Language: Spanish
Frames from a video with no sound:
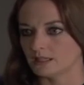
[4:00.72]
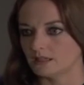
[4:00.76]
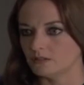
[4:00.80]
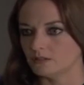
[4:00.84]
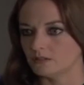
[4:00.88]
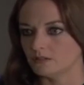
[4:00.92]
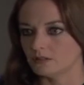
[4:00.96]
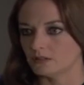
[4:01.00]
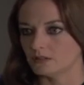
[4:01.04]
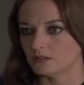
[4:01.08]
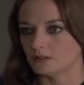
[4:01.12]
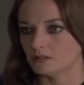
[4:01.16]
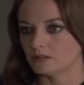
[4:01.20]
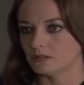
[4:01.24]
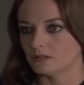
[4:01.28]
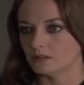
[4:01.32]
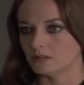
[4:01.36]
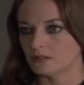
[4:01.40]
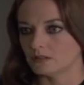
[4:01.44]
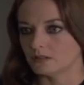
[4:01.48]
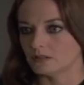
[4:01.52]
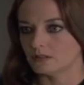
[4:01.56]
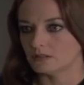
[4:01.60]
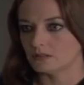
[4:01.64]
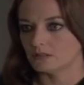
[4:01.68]
a Darío.
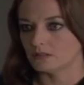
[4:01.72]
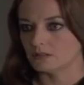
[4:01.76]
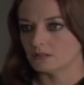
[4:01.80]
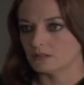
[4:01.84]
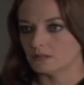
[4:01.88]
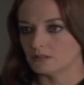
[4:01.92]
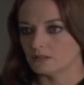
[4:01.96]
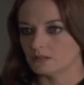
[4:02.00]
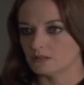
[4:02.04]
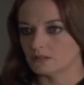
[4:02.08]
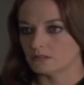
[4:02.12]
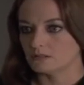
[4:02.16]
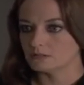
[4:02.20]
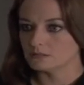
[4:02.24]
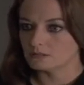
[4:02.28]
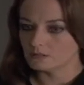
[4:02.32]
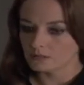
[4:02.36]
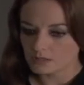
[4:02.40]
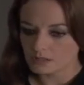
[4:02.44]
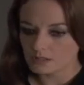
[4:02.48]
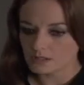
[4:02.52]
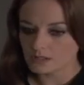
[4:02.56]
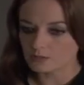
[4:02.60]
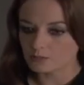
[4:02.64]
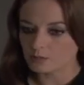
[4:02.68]

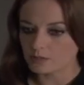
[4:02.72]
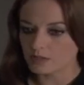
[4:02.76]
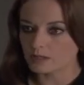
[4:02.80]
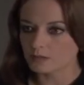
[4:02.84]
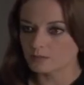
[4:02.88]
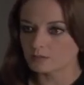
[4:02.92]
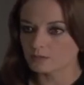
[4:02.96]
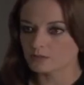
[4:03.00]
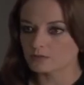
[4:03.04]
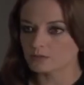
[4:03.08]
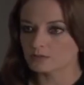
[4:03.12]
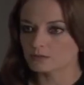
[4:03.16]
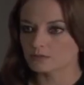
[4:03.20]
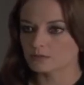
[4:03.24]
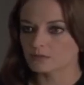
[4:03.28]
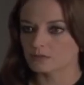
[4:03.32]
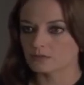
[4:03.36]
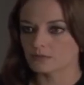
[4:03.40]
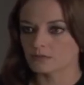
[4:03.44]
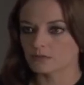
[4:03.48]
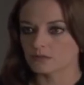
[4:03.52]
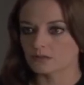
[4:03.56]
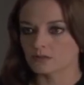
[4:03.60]
No desesperemos.